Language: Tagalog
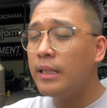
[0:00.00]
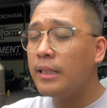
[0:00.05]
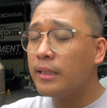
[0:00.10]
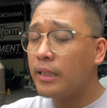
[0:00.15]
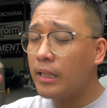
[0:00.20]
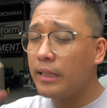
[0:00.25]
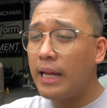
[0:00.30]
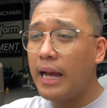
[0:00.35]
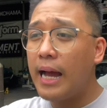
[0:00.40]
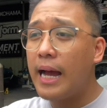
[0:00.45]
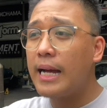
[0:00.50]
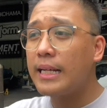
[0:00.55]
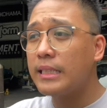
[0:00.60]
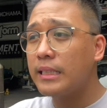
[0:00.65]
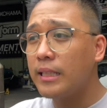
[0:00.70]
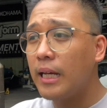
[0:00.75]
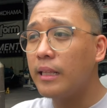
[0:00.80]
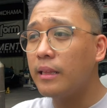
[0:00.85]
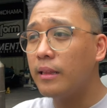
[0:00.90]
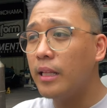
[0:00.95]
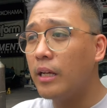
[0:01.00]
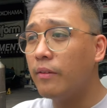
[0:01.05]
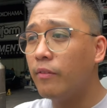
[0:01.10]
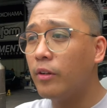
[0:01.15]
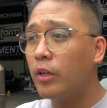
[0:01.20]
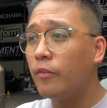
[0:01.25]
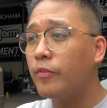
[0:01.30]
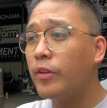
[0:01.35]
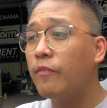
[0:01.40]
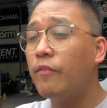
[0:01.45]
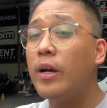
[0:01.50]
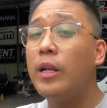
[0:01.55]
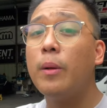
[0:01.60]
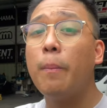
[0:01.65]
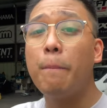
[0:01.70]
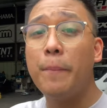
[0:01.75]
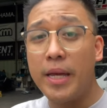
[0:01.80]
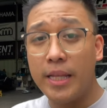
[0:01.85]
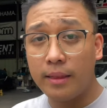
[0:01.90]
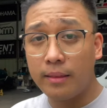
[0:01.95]
that has that level of
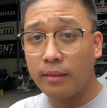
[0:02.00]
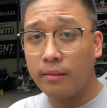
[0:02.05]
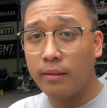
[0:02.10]
development